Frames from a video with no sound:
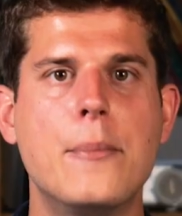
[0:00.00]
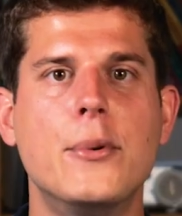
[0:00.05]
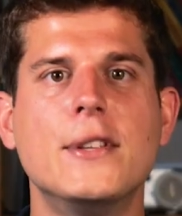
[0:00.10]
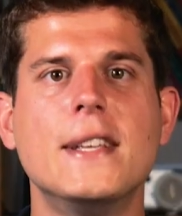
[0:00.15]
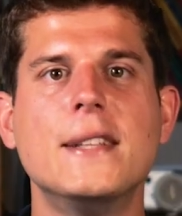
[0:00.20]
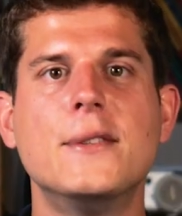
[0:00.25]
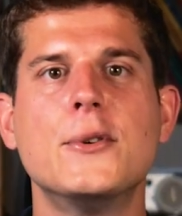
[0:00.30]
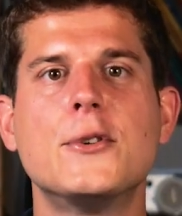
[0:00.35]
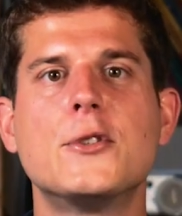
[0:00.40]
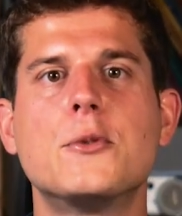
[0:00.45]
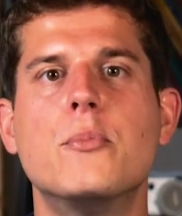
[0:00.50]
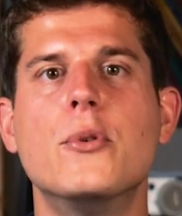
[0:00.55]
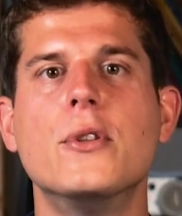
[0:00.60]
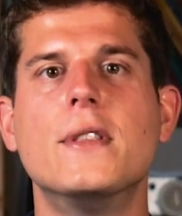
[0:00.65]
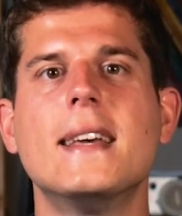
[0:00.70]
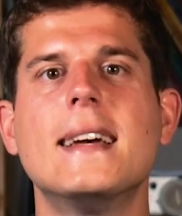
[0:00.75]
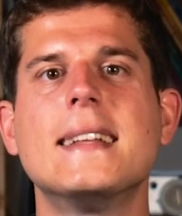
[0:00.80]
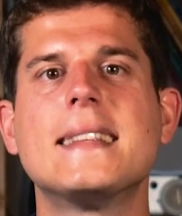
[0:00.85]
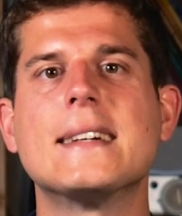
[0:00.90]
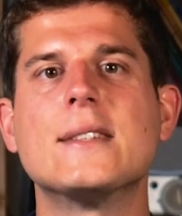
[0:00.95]
À petite dose
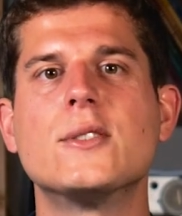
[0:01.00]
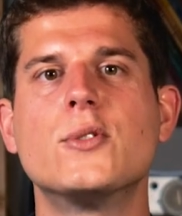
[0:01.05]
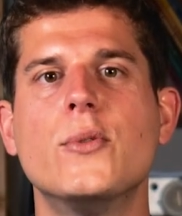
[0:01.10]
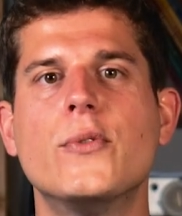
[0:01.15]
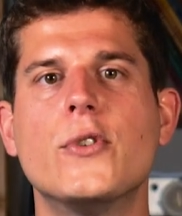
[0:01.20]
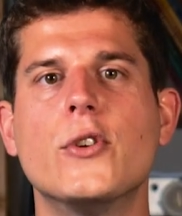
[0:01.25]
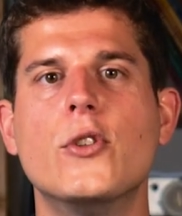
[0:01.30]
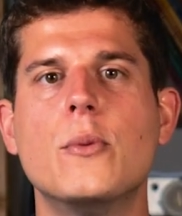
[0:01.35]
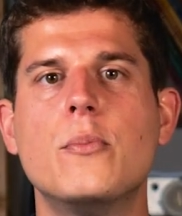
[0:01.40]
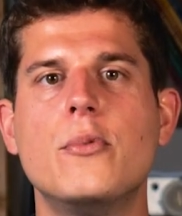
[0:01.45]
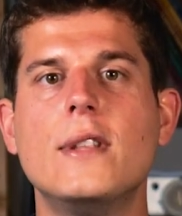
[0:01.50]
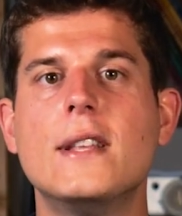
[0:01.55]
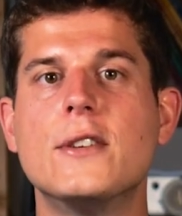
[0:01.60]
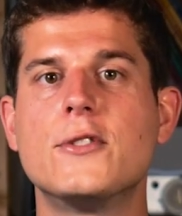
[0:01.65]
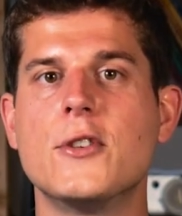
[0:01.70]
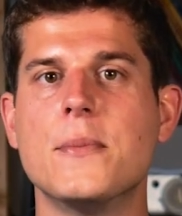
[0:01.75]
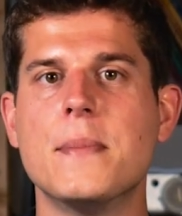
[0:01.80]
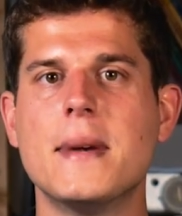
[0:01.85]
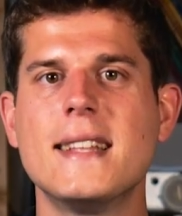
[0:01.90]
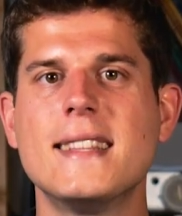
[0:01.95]
peut-être, sauf que depuis des
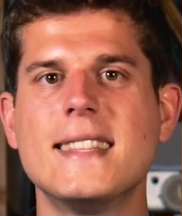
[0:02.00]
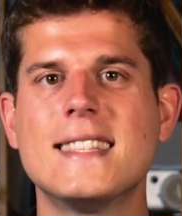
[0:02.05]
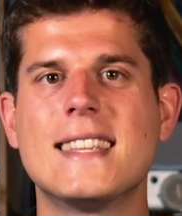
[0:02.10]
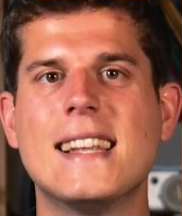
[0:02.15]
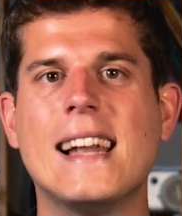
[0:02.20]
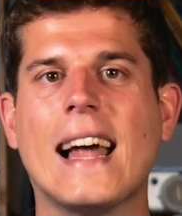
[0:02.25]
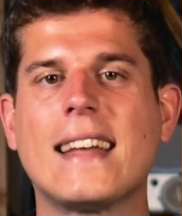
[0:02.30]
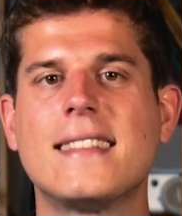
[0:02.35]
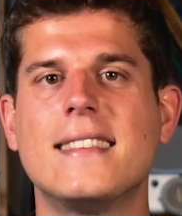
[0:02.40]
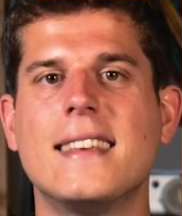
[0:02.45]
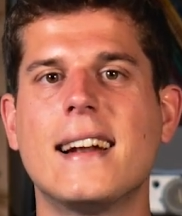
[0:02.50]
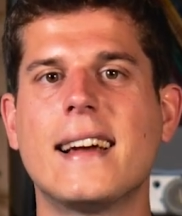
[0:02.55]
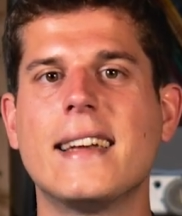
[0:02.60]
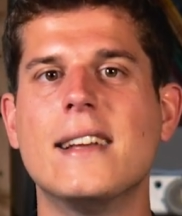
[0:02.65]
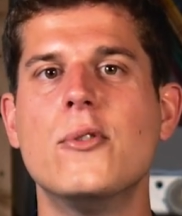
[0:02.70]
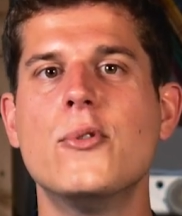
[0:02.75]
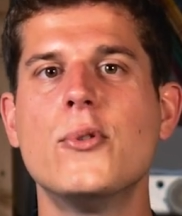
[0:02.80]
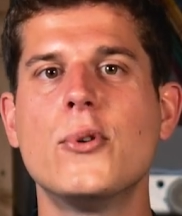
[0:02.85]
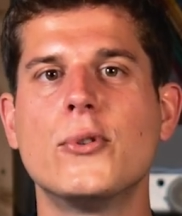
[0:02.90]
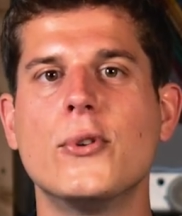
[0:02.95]
semaines, c'est
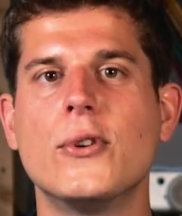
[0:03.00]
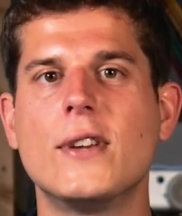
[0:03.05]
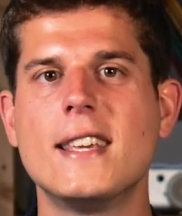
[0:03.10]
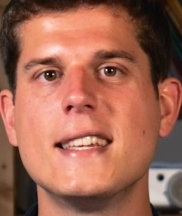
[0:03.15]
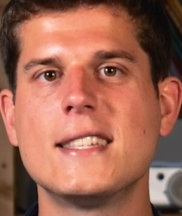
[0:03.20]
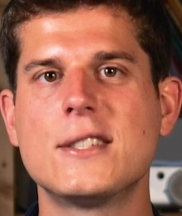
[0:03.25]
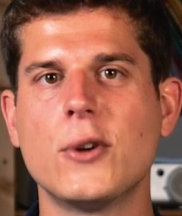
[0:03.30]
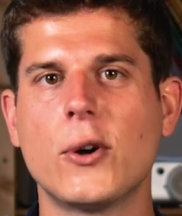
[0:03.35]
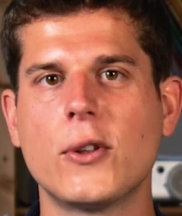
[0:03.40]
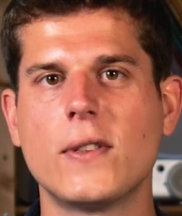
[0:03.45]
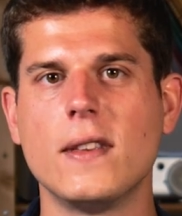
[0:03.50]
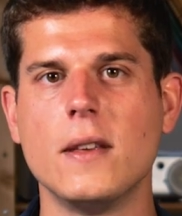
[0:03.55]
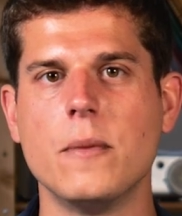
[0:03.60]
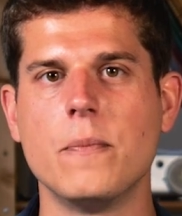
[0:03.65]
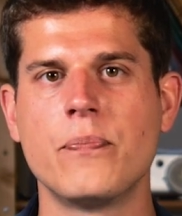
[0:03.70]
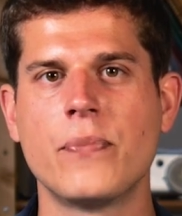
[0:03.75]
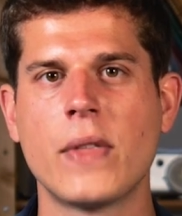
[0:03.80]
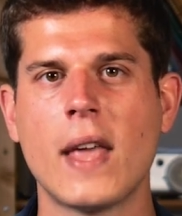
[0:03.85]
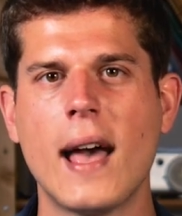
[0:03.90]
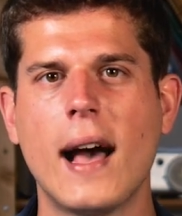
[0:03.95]
l'artillerie lourde qui est sortie.
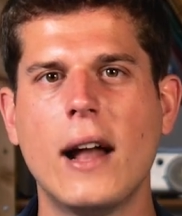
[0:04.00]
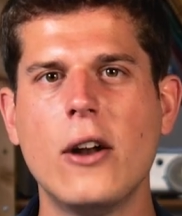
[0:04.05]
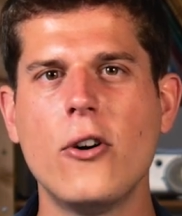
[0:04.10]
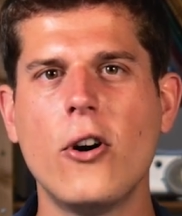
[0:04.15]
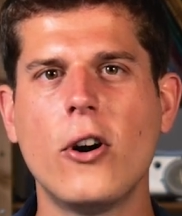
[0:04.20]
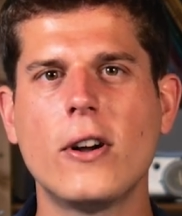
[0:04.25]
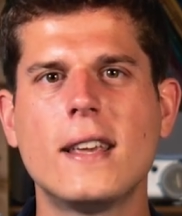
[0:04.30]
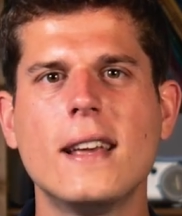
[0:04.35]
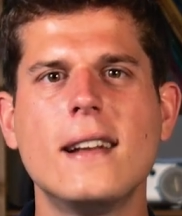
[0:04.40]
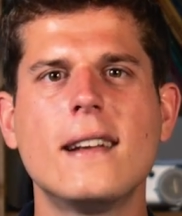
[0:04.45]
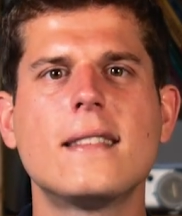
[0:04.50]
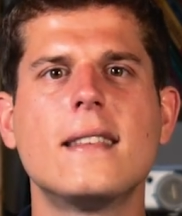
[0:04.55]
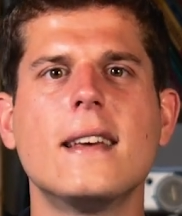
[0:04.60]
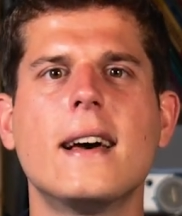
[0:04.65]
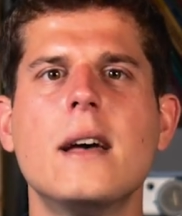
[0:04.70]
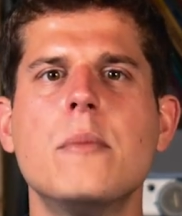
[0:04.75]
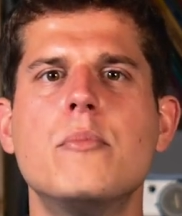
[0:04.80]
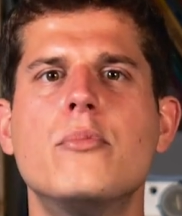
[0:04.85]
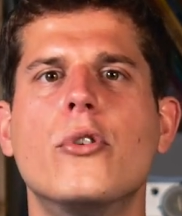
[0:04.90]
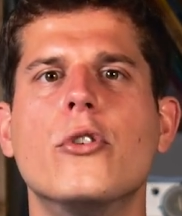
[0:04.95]
Alors, quel
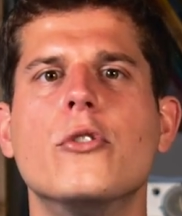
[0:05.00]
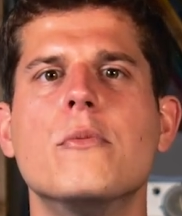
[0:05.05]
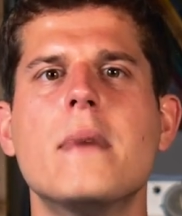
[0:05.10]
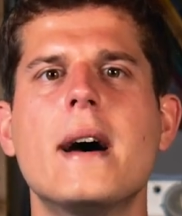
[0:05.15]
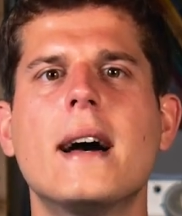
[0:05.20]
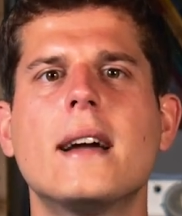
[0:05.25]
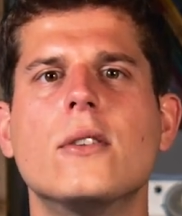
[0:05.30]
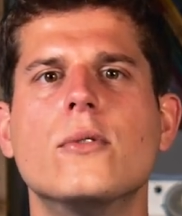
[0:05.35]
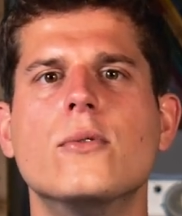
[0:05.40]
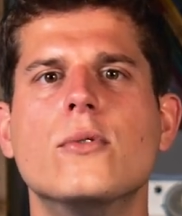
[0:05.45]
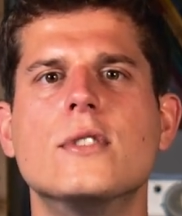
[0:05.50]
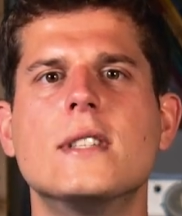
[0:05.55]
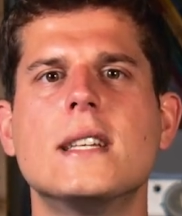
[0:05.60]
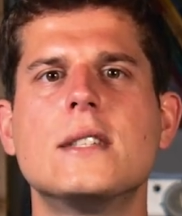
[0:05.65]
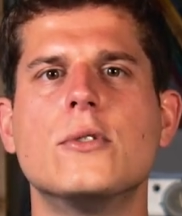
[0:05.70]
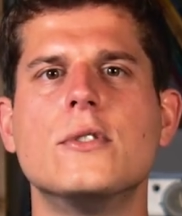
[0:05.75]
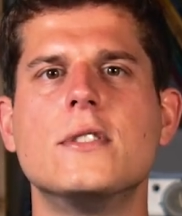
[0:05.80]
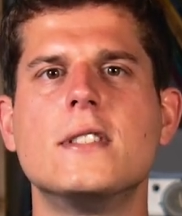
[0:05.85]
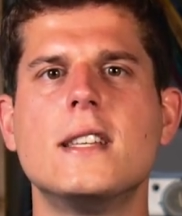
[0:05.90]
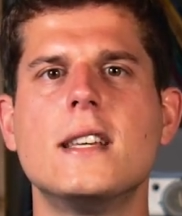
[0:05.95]
intérêt pour une marque de
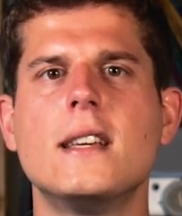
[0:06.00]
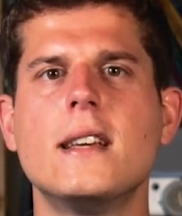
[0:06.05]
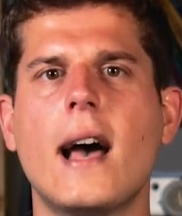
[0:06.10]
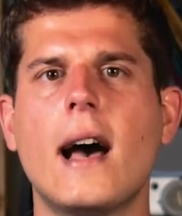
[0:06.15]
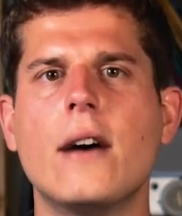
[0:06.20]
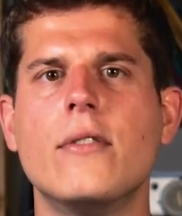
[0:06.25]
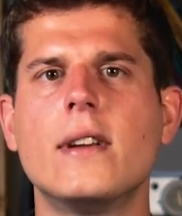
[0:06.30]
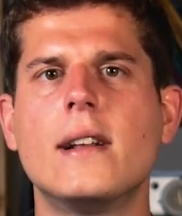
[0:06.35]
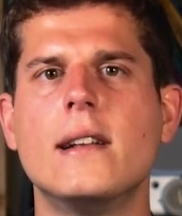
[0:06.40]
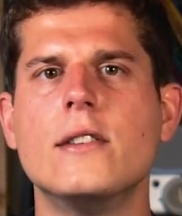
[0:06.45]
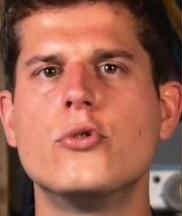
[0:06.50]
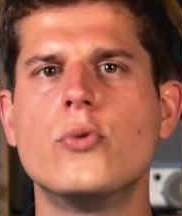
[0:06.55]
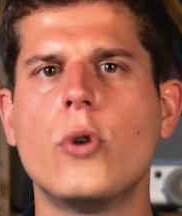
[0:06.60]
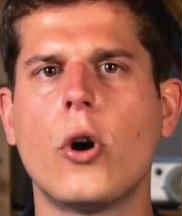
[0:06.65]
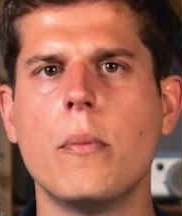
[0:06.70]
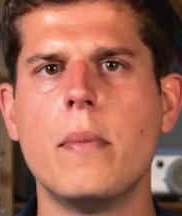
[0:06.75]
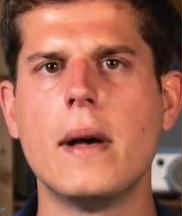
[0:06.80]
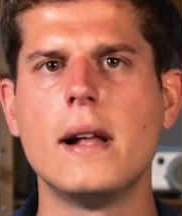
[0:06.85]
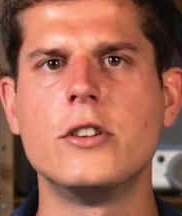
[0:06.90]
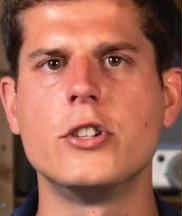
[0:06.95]
s'associer avec les
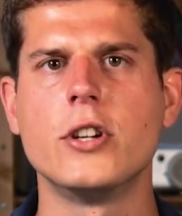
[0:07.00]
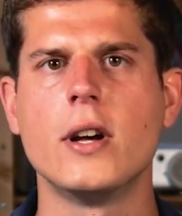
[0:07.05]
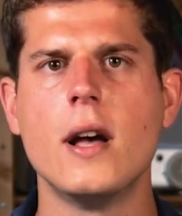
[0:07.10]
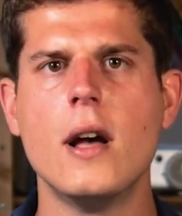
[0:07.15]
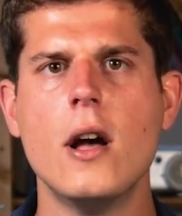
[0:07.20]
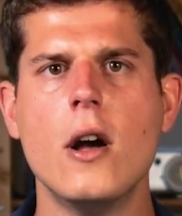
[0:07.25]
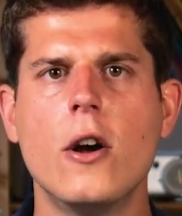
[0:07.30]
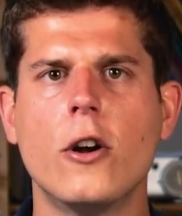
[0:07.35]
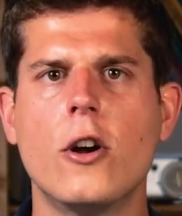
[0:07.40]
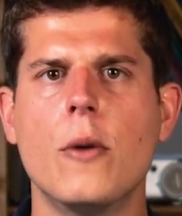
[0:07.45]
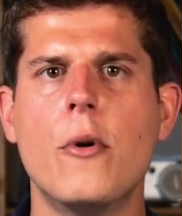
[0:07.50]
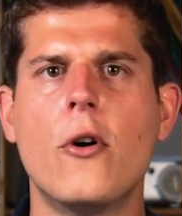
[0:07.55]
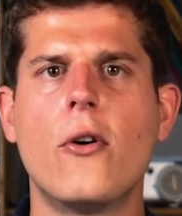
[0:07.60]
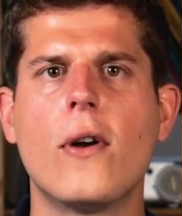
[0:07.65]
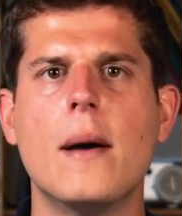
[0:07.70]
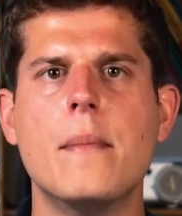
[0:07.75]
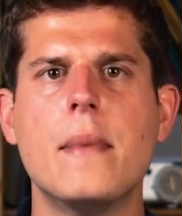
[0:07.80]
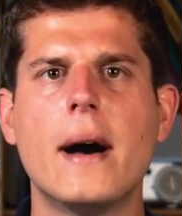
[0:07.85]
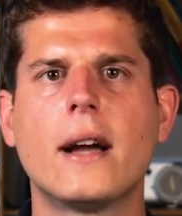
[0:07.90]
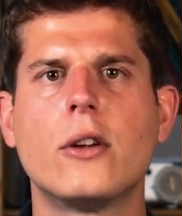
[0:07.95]
joueurs belges
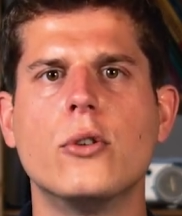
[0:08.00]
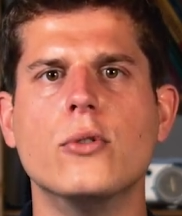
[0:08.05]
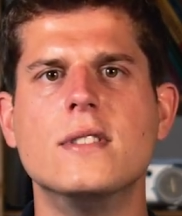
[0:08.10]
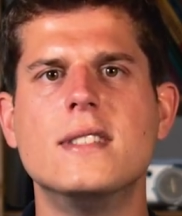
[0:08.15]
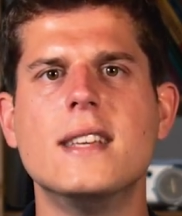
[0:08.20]
Comment la marque